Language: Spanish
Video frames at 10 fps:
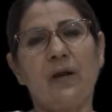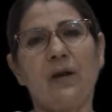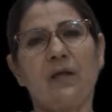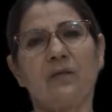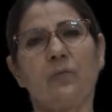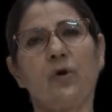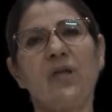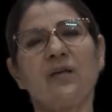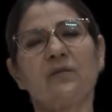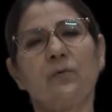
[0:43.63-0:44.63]
Les voy
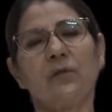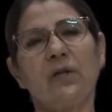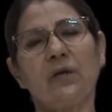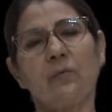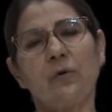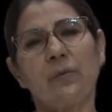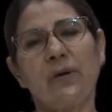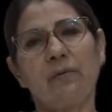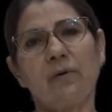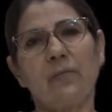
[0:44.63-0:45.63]
a exponer muy
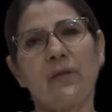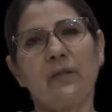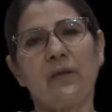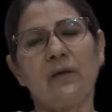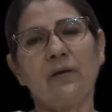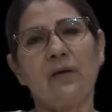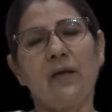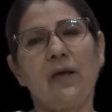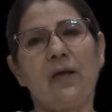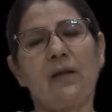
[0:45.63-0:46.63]
brevemente
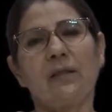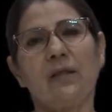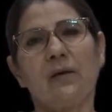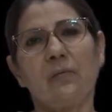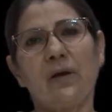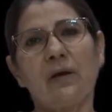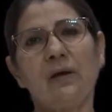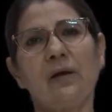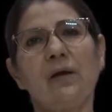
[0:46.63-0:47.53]
el tema